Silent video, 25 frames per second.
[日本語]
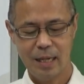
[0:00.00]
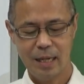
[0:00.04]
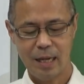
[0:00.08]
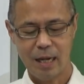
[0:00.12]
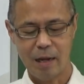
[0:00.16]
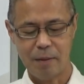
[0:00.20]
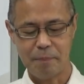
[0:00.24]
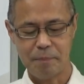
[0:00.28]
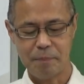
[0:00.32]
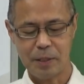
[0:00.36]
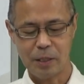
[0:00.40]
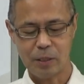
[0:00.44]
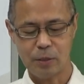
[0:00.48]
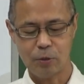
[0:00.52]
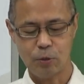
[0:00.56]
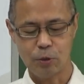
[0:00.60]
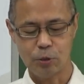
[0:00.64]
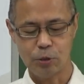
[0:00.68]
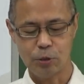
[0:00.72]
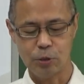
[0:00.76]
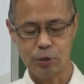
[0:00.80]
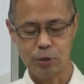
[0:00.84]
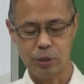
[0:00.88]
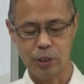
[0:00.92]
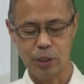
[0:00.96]

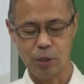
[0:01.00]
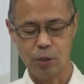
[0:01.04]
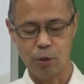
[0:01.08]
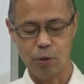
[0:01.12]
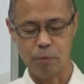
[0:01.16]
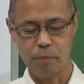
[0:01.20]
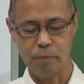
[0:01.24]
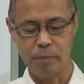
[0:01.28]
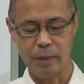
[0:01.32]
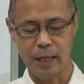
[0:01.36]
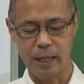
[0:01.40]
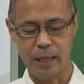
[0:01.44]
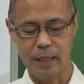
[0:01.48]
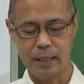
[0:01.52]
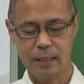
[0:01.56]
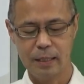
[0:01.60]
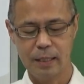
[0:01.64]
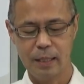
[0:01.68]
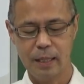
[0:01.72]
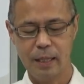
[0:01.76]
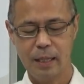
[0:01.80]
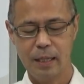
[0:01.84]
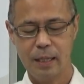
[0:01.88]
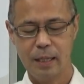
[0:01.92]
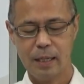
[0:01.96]
852本目、
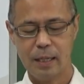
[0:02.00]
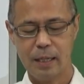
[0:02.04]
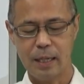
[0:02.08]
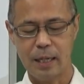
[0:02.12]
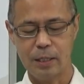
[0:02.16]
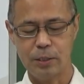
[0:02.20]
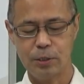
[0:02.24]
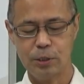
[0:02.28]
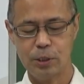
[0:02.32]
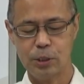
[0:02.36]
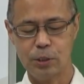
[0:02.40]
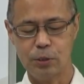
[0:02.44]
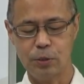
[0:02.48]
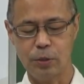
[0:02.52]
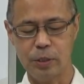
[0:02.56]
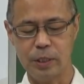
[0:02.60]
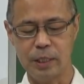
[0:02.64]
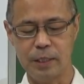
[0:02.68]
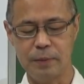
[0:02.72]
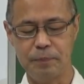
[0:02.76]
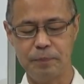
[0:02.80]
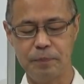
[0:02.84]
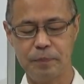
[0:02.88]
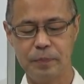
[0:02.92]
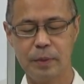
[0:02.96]

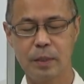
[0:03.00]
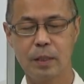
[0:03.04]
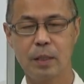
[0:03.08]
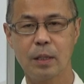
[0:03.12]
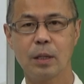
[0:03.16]
カルシトニン。